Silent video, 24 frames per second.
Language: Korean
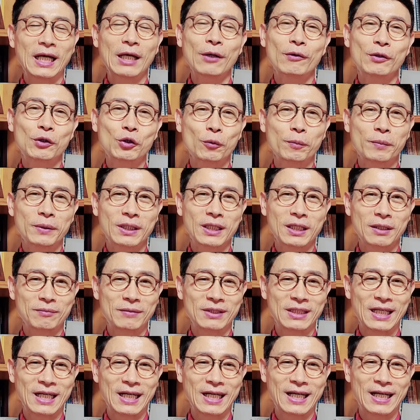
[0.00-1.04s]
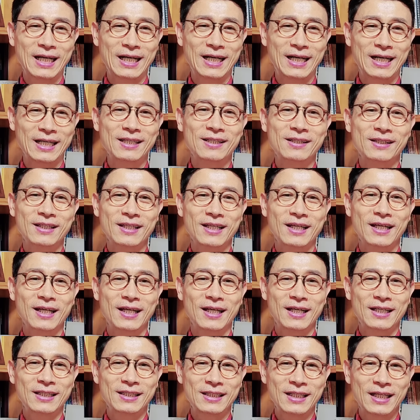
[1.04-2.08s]
해외 토픽감이다. 이렇게
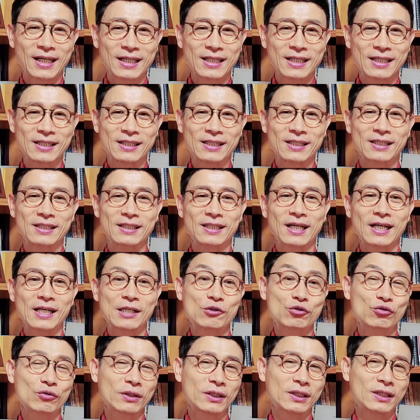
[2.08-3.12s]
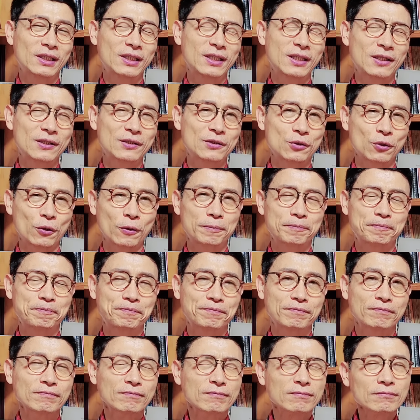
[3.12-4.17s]
이야기를 할 수가 있겠죠.
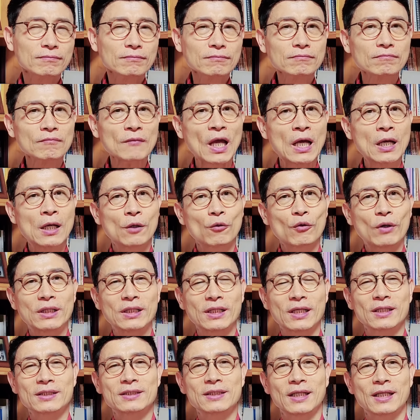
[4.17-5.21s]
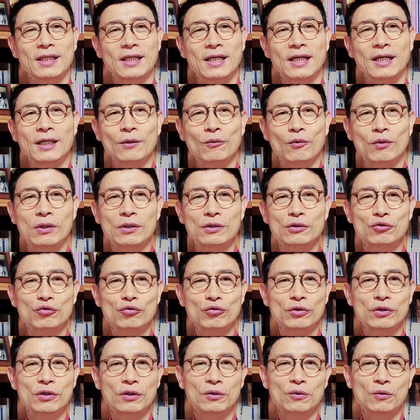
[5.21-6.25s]
관계자가 월드
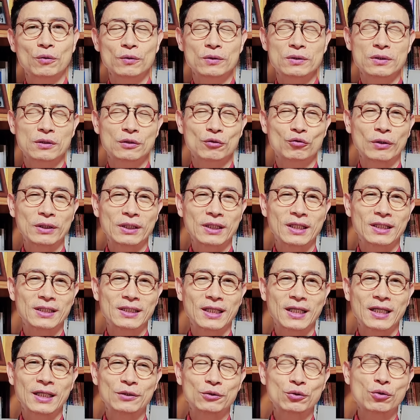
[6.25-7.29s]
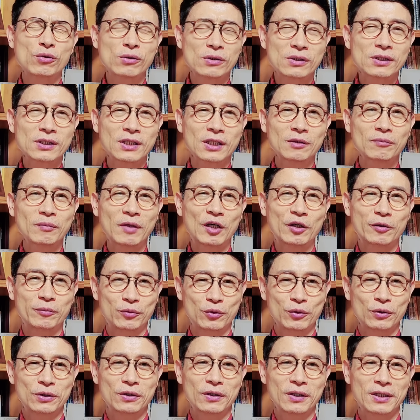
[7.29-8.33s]
유니온 콘서트 관계자가 솔직한
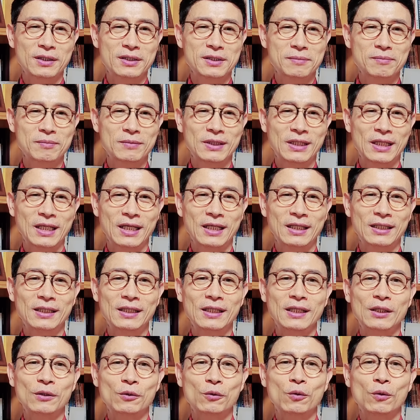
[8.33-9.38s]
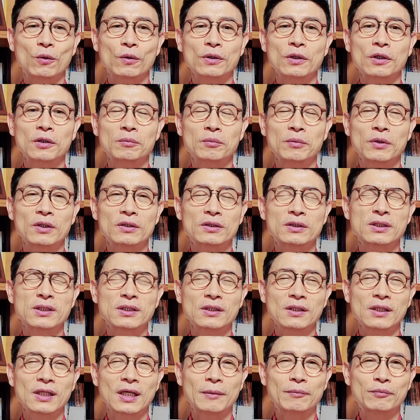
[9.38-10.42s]
마음도 전했습니다. 공연
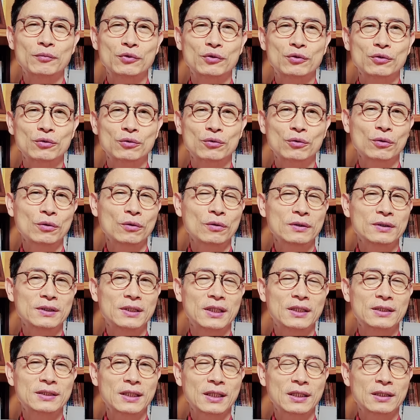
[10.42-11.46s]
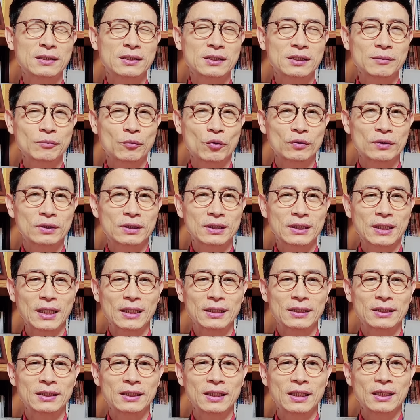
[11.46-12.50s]
며칠 앞두고 예상치
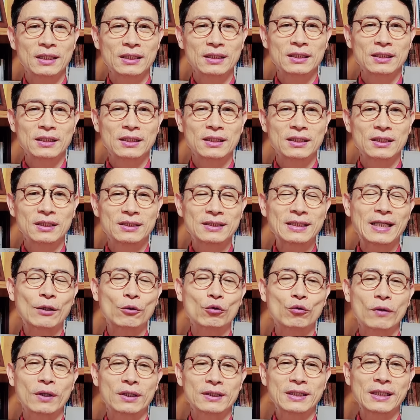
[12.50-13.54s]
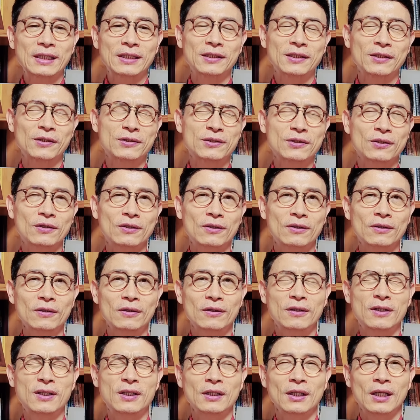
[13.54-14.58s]
못한 이 사고가 생겨서
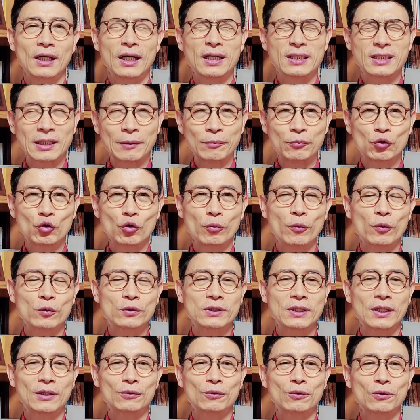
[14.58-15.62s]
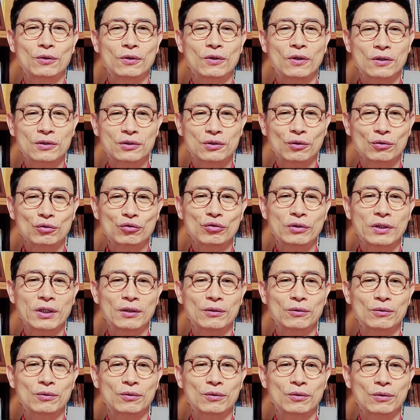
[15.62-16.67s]
아, 잠도 못 자고 걱정도
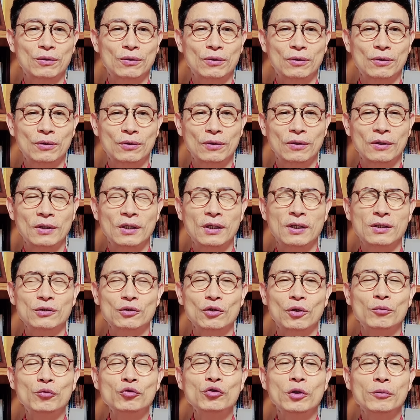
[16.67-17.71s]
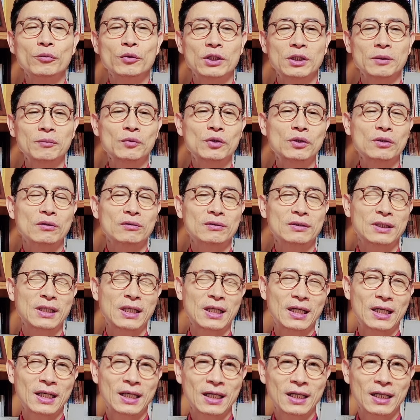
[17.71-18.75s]
되고 너무너무
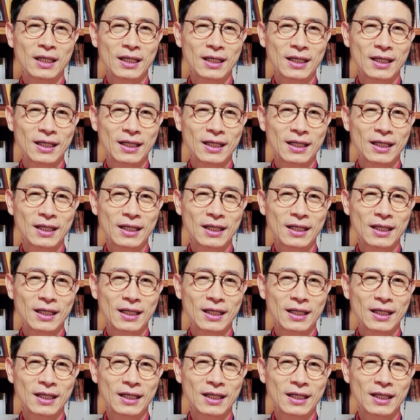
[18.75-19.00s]
힘들었다.